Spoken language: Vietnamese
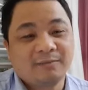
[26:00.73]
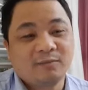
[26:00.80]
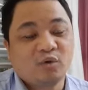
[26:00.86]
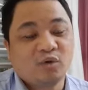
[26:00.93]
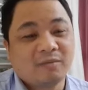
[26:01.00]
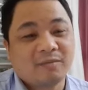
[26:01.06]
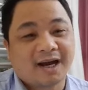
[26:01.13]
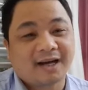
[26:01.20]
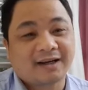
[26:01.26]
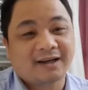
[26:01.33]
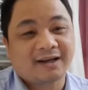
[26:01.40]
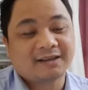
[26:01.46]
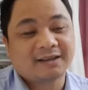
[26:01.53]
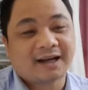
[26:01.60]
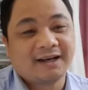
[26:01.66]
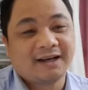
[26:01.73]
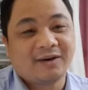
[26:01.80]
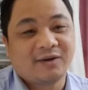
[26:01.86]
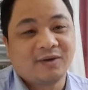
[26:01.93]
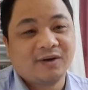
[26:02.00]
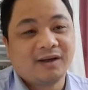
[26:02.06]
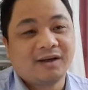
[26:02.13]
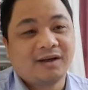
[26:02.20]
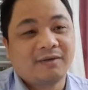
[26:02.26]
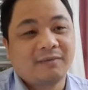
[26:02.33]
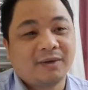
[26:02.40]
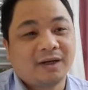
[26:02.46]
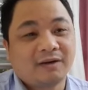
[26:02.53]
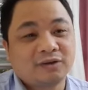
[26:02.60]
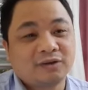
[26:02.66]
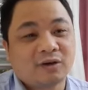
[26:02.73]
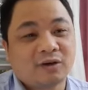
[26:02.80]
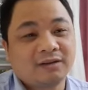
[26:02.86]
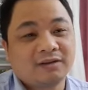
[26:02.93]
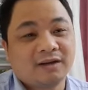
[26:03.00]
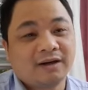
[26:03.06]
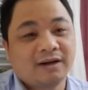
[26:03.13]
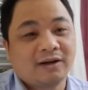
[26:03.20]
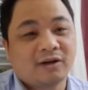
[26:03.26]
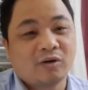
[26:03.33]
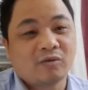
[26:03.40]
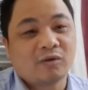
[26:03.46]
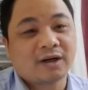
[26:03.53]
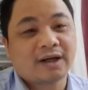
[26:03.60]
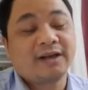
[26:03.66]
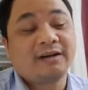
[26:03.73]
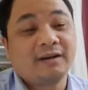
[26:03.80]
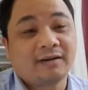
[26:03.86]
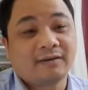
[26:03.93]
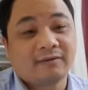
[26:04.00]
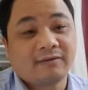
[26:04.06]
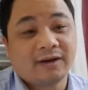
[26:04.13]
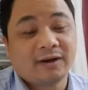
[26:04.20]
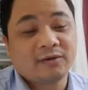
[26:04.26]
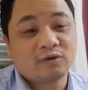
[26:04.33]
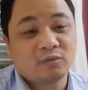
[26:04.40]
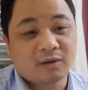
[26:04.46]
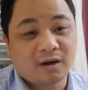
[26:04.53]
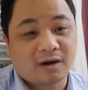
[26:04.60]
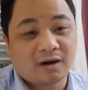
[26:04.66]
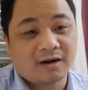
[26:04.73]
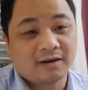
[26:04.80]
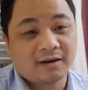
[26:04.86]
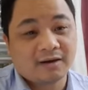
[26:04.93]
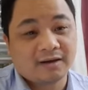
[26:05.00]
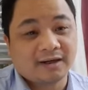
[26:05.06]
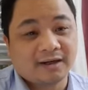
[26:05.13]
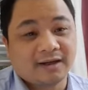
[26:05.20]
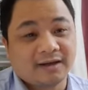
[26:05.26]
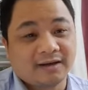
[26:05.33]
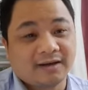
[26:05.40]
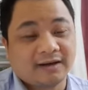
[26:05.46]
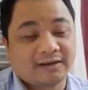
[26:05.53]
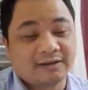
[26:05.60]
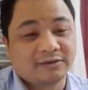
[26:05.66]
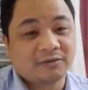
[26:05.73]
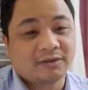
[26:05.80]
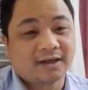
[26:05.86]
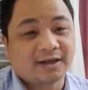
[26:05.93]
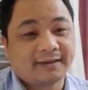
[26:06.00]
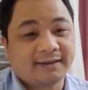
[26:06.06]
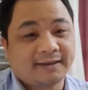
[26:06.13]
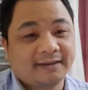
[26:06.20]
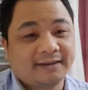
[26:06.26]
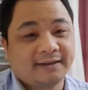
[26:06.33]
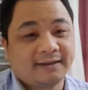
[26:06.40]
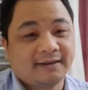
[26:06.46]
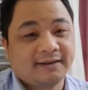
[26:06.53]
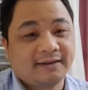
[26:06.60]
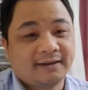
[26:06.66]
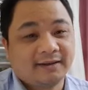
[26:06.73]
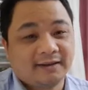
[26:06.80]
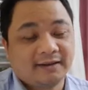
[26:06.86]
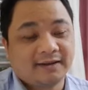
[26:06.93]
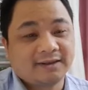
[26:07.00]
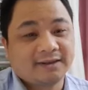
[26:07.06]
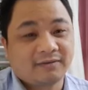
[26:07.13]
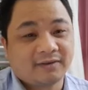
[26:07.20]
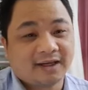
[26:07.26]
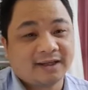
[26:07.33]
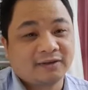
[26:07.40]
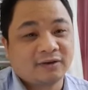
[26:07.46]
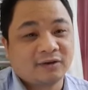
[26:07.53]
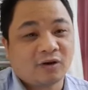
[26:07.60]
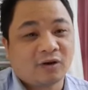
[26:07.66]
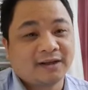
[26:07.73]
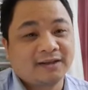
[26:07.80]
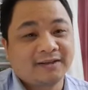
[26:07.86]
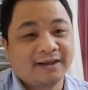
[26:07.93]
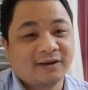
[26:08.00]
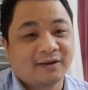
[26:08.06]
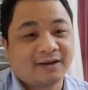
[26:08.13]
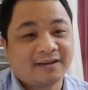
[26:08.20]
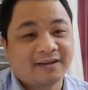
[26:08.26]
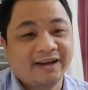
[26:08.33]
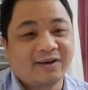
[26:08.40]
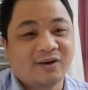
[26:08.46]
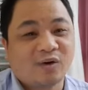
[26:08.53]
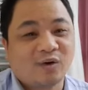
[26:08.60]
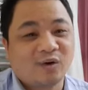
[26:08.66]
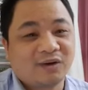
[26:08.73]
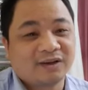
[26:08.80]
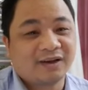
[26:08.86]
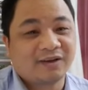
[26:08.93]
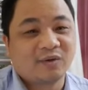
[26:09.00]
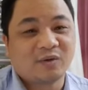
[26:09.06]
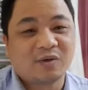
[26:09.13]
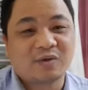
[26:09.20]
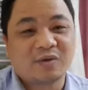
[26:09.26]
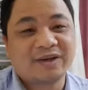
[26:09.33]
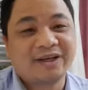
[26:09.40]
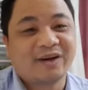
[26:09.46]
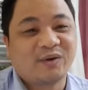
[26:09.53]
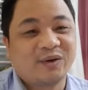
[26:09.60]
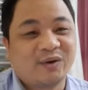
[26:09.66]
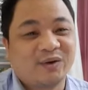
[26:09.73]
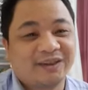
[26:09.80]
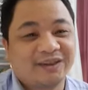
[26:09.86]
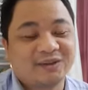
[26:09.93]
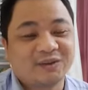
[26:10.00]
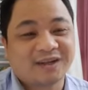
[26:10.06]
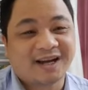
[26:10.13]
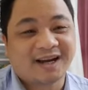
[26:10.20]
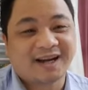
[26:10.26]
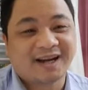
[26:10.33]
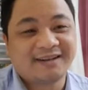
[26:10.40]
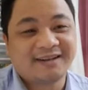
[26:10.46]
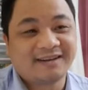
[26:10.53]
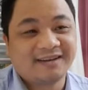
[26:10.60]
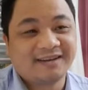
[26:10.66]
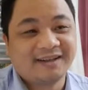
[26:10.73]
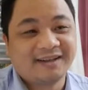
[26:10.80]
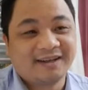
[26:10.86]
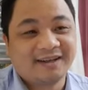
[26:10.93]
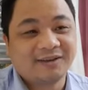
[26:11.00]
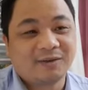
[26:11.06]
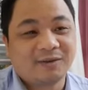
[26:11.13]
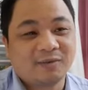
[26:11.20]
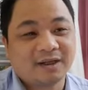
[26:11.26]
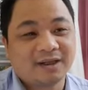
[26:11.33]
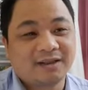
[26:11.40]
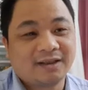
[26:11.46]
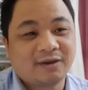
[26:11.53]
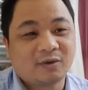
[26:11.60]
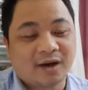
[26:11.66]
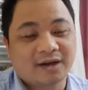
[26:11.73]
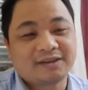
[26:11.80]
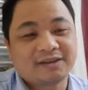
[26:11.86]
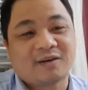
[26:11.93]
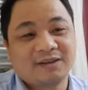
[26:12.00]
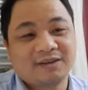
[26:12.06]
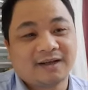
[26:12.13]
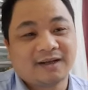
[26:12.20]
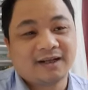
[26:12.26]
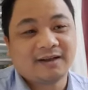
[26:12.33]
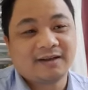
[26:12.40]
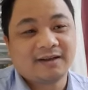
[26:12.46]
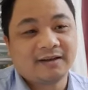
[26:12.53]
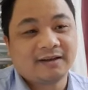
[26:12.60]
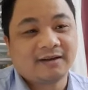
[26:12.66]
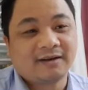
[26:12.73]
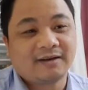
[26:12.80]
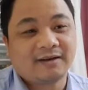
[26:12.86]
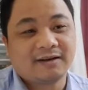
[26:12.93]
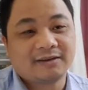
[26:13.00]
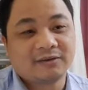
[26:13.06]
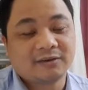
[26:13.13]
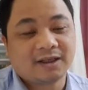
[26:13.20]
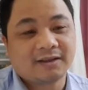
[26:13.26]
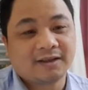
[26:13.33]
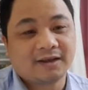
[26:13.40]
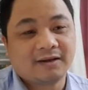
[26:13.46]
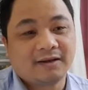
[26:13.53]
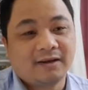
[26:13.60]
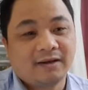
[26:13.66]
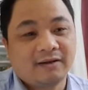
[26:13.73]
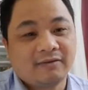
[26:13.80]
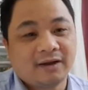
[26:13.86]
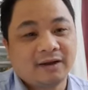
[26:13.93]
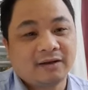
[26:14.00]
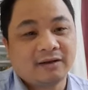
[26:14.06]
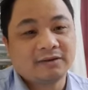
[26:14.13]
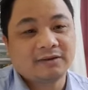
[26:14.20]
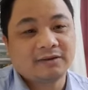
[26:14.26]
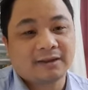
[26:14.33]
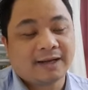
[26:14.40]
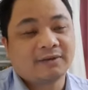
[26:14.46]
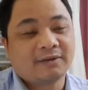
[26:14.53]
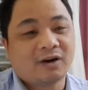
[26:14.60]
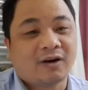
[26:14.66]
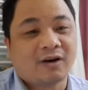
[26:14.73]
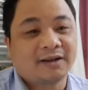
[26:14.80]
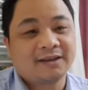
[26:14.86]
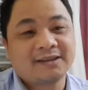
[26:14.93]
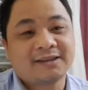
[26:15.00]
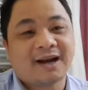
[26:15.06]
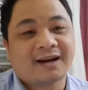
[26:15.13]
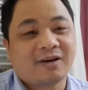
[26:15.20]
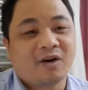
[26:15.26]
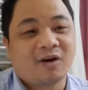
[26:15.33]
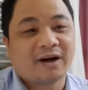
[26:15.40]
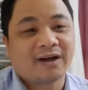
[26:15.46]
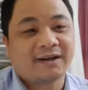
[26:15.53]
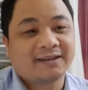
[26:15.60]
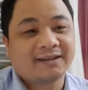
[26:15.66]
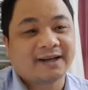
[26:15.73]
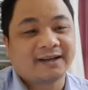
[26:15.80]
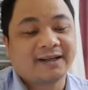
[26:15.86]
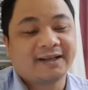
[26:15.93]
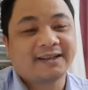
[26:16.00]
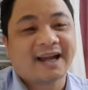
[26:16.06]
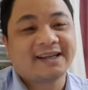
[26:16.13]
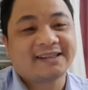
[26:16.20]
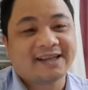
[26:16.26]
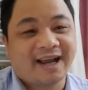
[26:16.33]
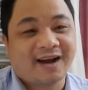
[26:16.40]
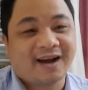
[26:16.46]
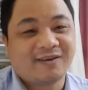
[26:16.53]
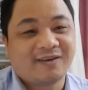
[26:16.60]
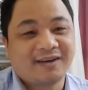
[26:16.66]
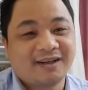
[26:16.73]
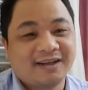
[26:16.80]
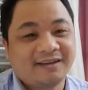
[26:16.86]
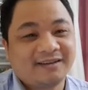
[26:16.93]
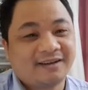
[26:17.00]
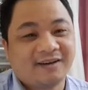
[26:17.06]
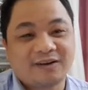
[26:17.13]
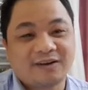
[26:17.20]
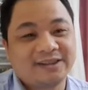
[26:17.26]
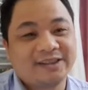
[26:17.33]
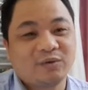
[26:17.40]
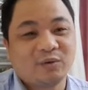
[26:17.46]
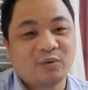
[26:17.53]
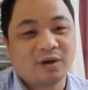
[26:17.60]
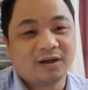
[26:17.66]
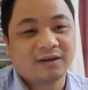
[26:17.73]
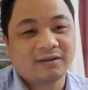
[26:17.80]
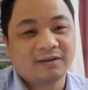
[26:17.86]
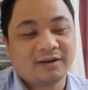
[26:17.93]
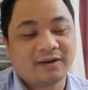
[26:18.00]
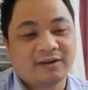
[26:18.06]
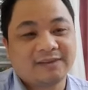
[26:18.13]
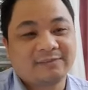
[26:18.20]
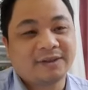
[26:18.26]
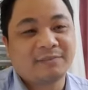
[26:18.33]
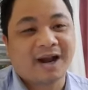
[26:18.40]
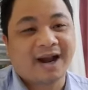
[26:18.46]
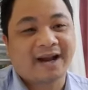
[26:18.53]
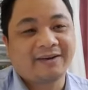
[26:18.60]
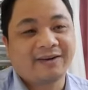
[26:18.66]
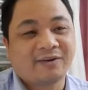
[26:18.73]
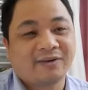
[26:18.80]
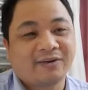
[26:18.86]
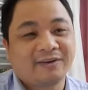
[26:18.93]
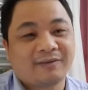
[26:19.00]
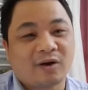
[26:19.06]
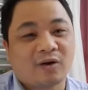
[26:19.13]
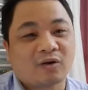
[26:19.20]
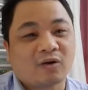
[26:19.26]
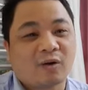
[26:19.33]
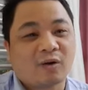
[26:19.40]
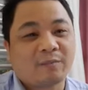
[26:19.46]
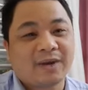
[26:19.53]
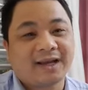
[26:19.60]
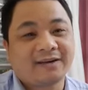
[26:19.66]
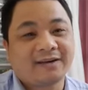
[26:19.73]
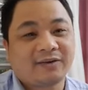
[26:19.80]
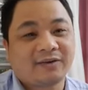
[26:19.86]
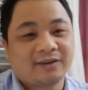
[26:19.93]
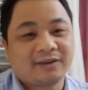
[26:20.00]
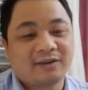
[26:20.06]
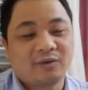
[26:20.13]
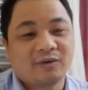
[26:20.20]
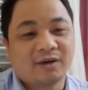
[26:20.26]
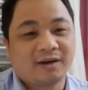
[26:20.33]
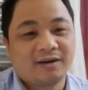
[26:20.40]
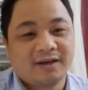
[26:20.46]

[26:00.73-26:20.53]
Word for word: mua bán các cái tài liệu mà do những người không có kiến thức về nội dung đó để để, để chúng ta thấy là là như vậy rồi gọi những người đó là thầy cô thầy cũng không, không hiểu nổi chúng ta nữa đúng không một kỳ thi quan trọng như vậy đó là chúng ta thấy ờ, các em được hỏi những dạng câu hỏi này giải thích tại sao là họ chịu luôn họ chỉ biết bán thôi họ copy thôi đúng không